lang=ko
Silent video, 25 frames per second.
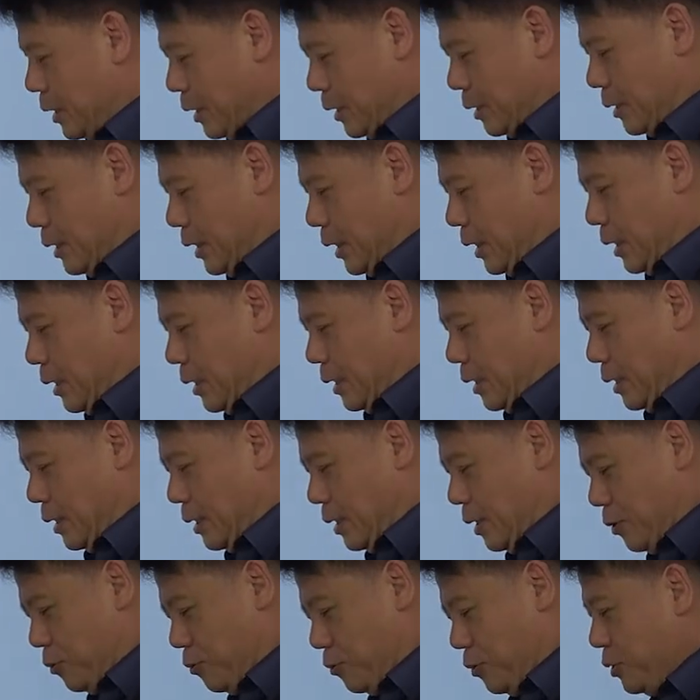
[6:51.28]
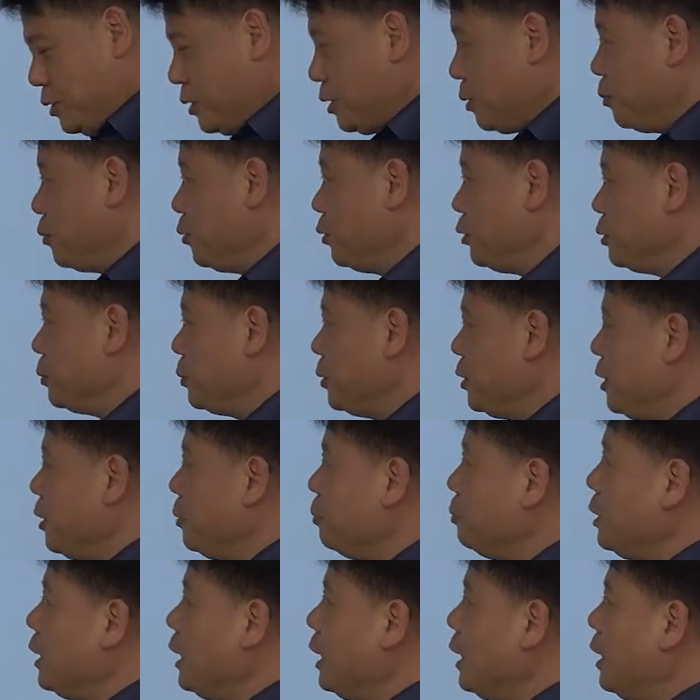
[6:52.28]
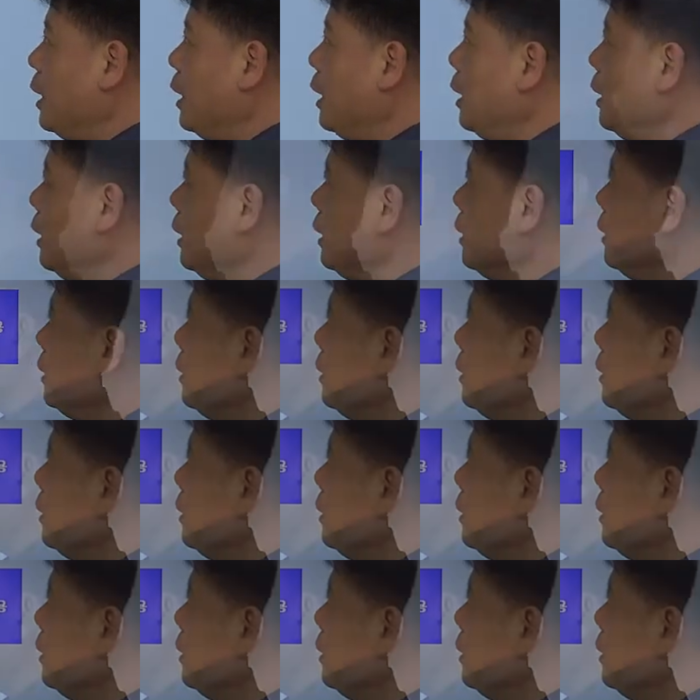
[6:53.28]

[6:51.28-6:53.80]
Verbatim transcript: 된다라고 이제 보시면 됩니다.